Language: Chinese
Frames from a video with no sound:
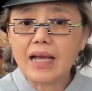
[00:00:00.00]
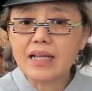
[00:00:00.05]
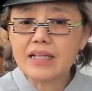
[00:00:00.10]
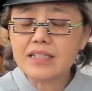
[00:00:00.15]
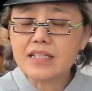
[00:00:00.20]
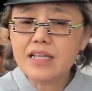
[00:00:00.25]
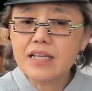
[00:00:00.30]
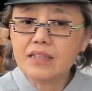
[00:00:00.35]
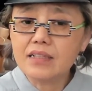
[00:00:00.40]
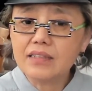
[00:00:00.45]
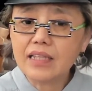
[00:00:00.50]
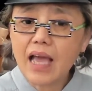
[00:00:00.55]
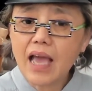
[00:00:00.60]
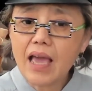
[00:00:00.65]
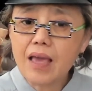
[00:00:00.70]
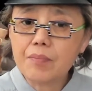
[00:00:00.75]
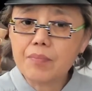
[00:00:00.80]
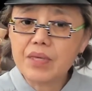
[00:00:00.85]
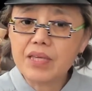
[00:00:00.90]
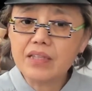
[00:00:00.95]
这个
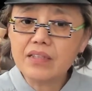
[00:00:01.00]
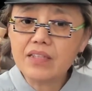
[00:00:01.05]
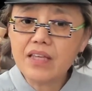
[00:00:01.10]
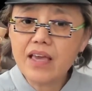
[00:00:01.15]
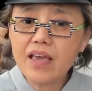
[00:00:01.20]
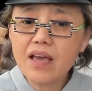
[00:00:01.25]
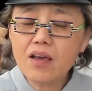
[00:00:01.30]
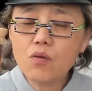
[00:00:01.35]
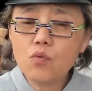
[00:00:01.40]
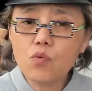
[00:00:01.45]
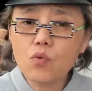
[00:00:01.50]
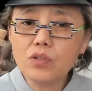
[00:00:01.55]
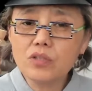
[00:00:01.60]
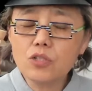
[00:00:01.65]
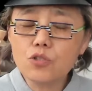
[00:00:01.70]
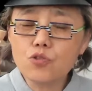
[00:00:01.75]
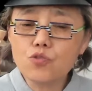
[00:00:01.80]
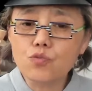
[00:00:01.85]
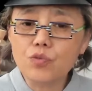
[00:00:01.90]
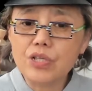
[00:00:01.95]
太平天国
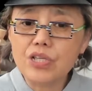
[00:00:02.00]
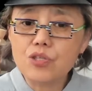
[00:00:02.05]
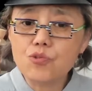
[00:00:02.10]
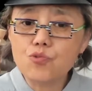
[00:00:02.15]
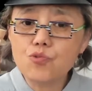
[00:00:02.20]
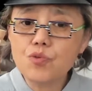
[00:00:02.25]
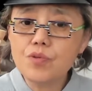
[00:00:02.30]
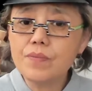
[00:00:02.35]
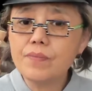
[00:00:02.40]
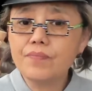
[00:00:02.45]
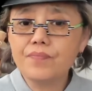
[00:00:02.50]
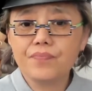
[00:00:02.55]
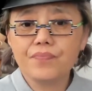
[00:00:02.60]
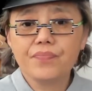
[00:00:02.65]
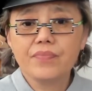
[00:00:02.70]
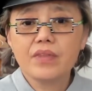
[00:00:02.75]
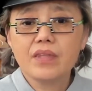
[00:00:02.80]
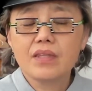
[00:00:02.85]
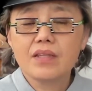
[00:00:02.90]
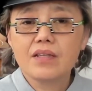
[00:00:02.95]
的主力
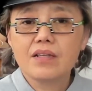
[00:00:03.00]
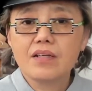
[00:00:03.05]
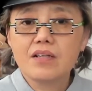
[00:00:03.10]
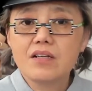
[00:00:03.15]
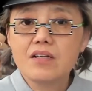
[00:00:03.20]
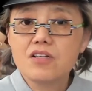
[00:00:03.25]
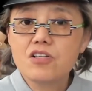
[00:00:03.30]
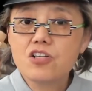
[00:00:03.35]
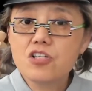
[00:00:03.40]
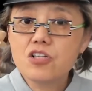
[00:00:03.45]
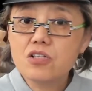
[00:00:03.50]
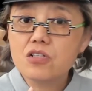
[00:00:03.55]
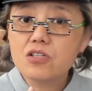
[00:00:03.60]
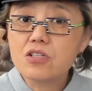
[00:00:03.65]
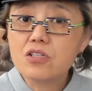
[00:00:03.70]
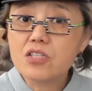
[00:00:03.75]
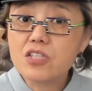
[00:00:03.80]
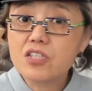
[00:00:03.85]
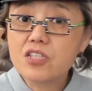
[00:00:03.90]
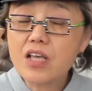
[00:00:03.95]
军
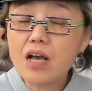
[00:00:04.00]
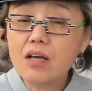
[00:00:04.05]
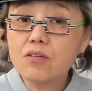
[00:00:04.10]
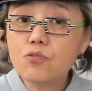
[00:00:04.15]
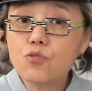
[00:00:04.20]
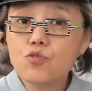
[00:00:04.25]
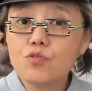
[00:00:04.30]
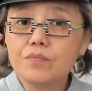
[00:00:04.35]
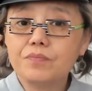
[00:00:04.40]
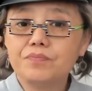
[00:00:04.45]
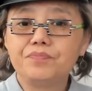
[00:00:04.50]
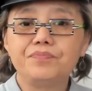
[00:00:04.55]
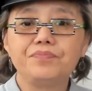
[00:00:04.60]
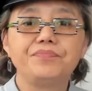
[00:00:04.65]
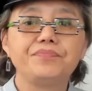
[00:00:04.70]
是湘军，